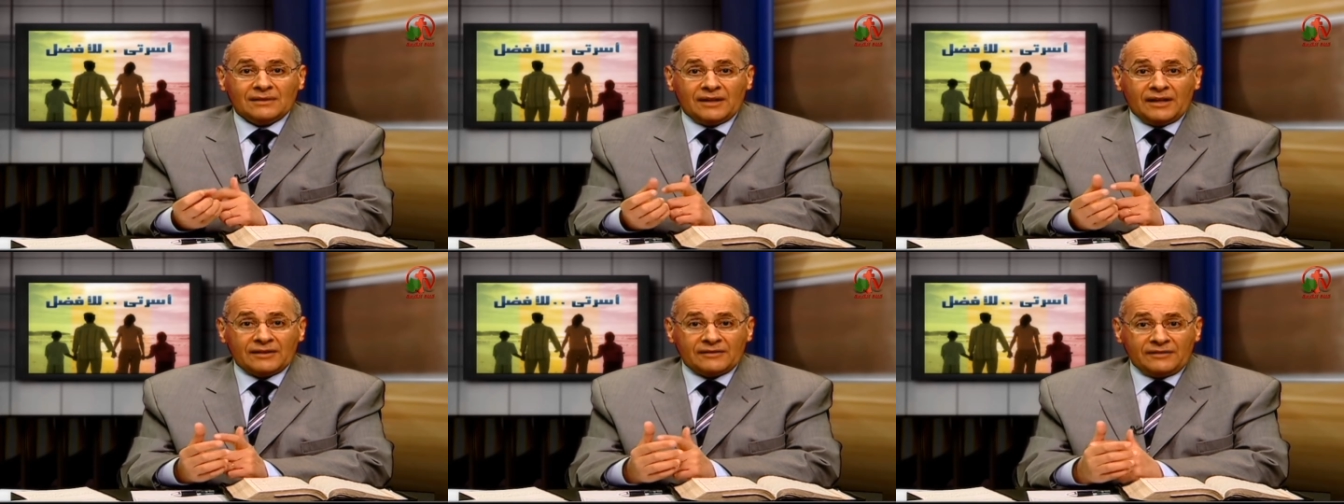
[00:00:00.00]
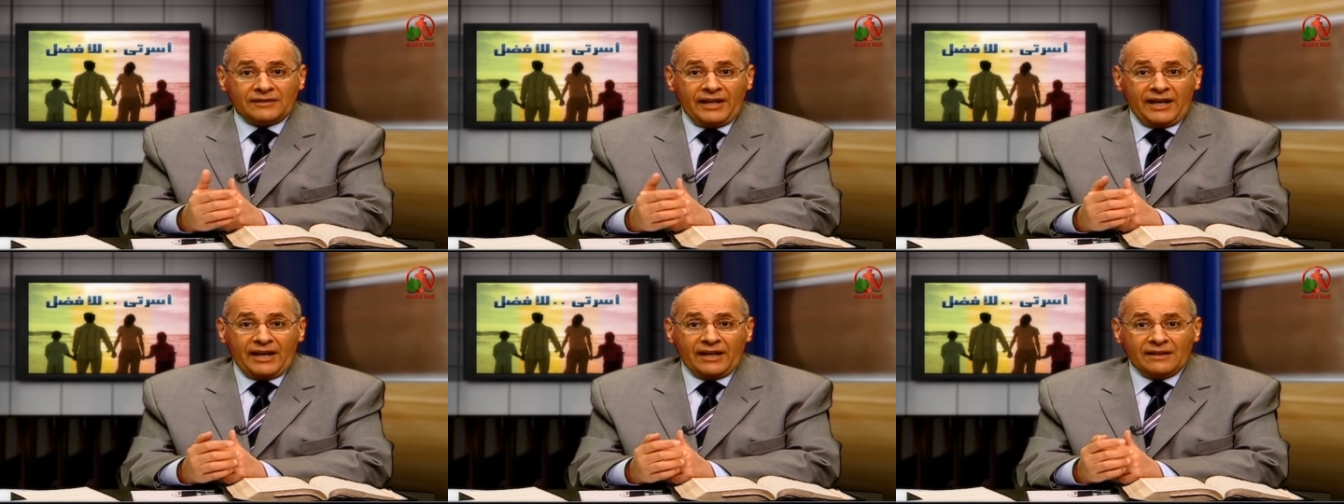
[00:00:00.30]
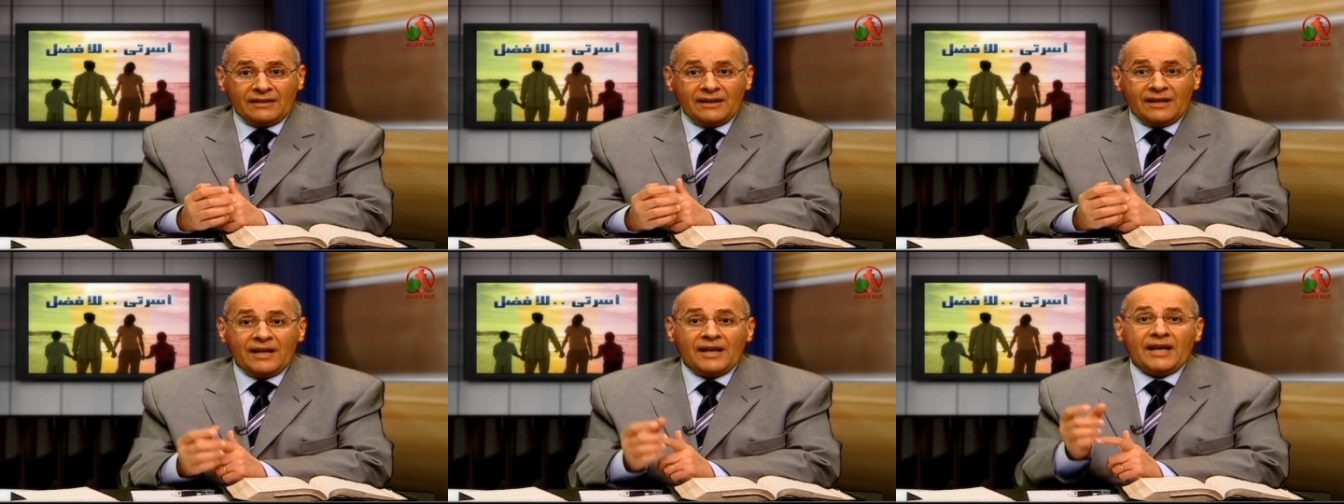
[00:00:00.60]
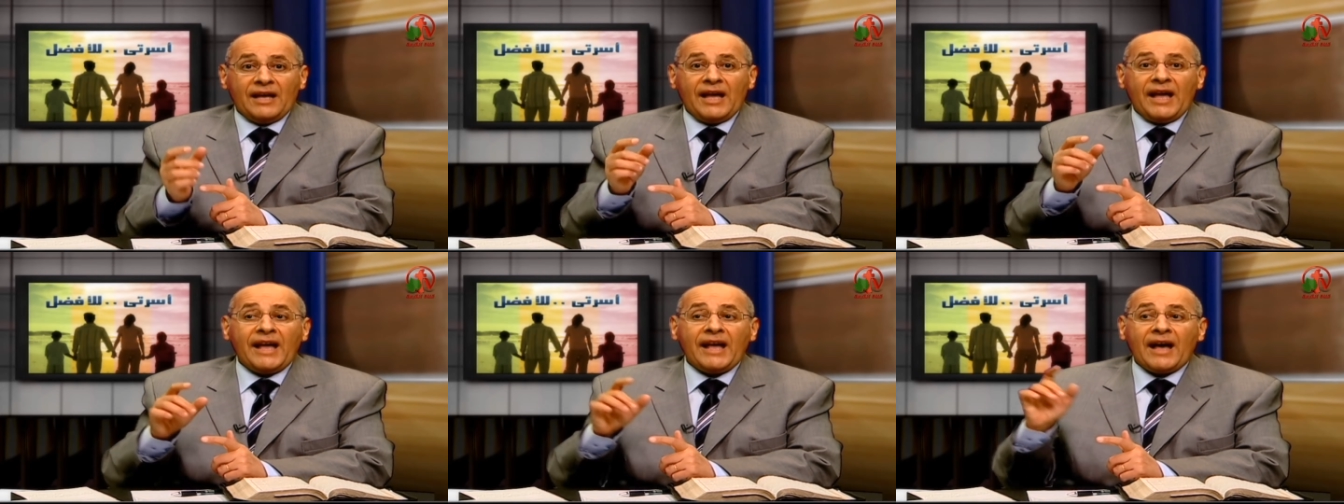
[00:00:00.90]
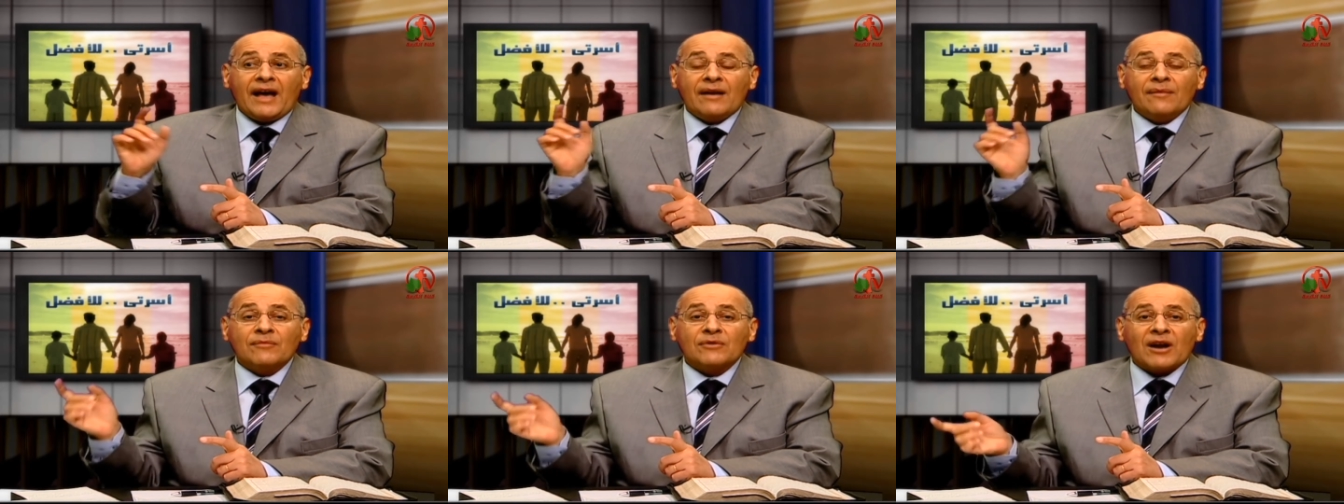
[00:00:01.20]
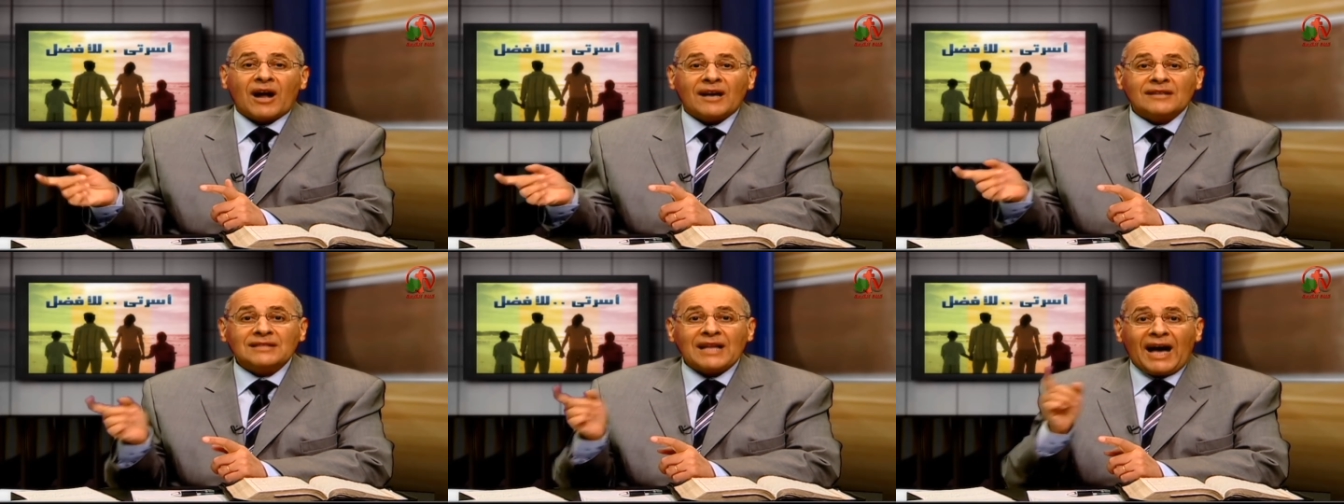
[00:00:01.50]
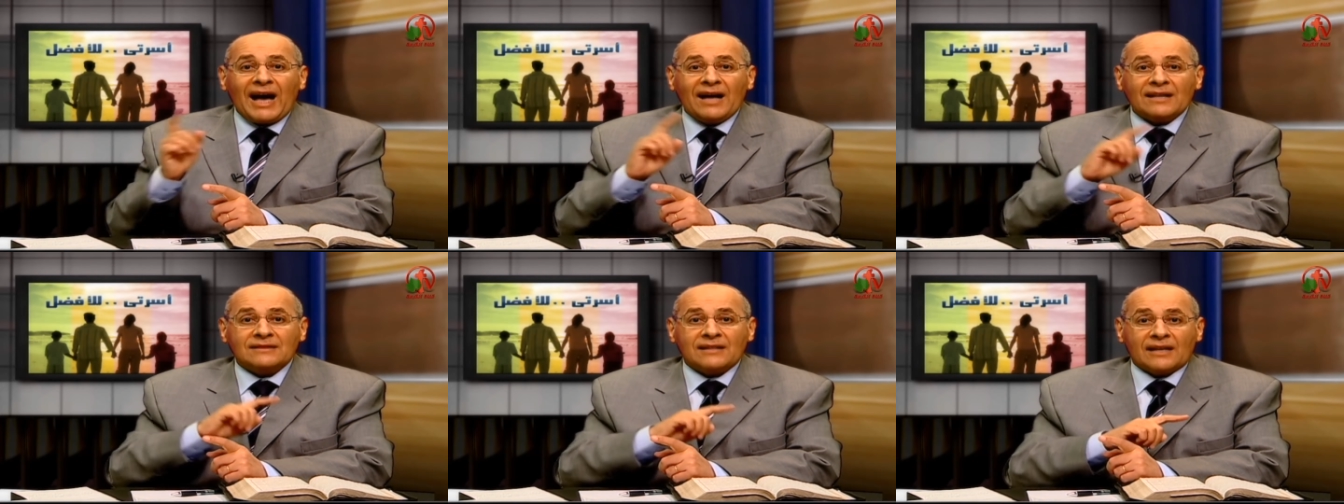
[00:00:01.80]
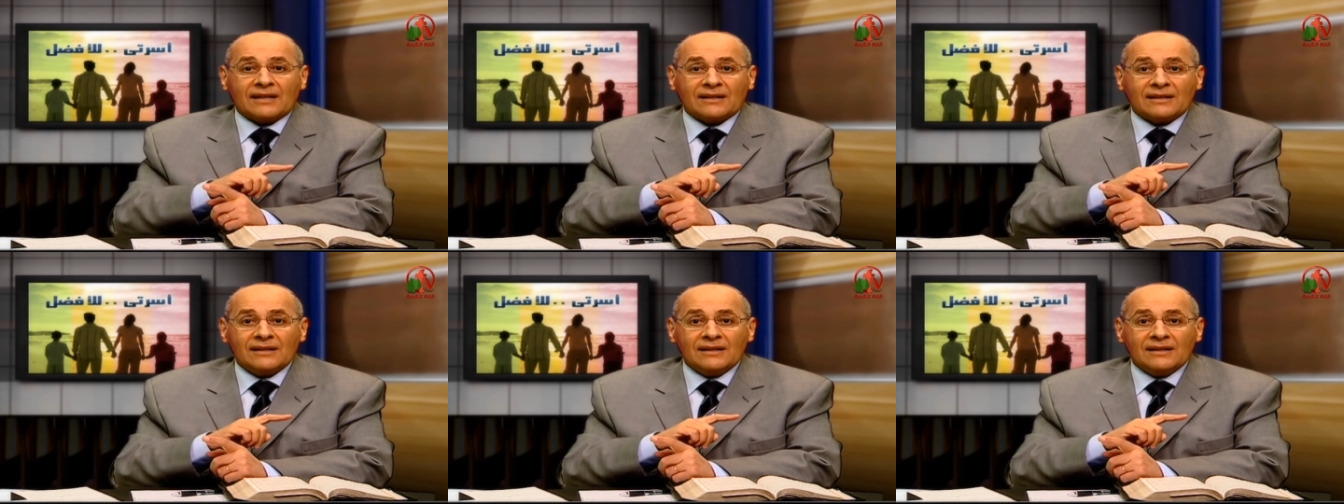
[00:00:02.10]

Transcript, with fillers: اتنين هي امرأة عهدك